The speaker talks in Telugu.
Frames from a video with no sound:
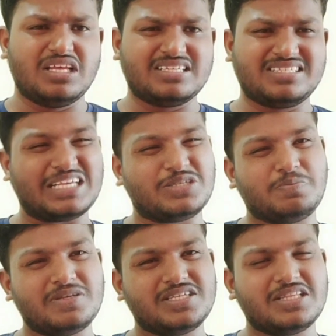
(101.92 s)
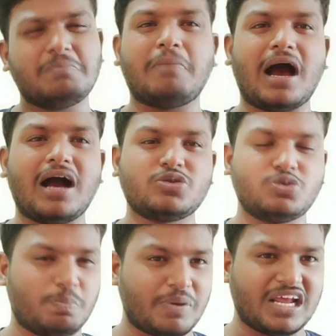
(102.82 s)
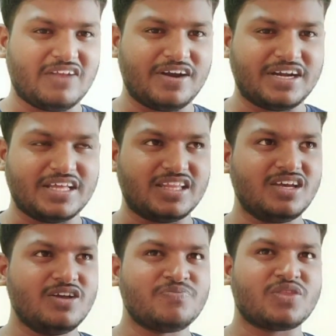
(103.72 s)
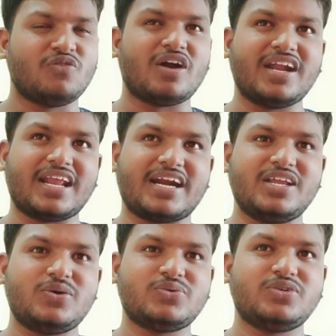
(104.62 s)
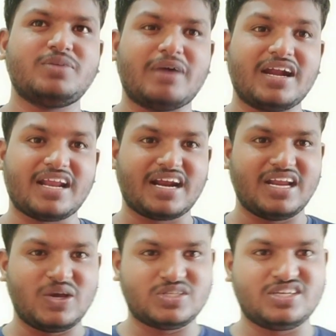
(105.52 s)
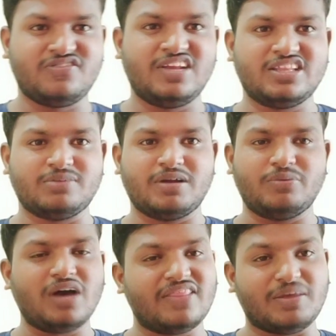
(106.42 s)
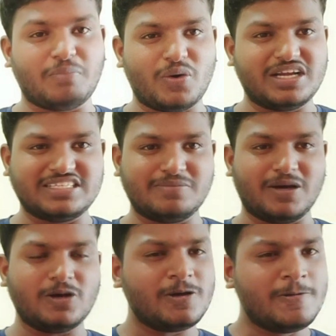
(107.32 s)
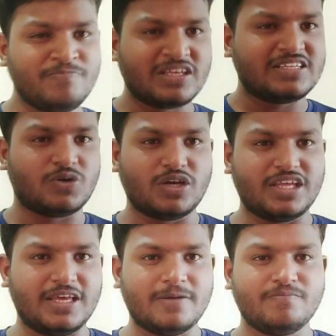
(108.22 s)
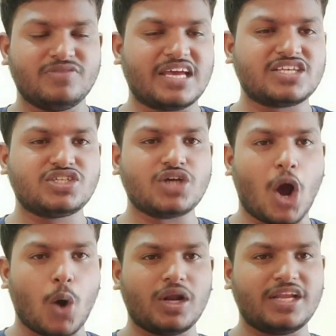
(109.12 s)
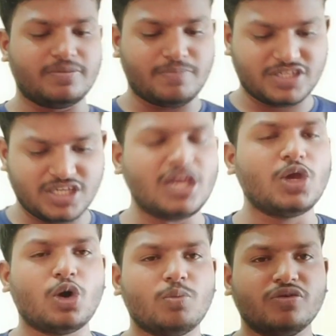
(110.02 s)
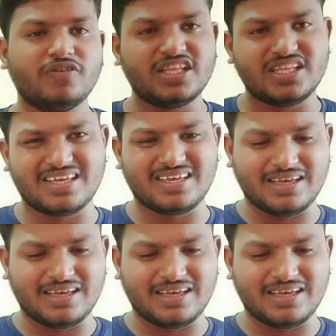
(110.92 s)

ఈ సస్పెన్స్ అయితే బాగా సూపర్ ఎలివేట్ అయింది వాడు నరకడానికి వస్తుంటే మనం నరకడానికి వచ్చే ఫీల్ అవుతాం మనము అంత బాగున్నాయి సినిమాలో సో ఇది నెక్స్ట్ హౌల్ అని చెప్పేసి ఇంకో మూవీ ఇది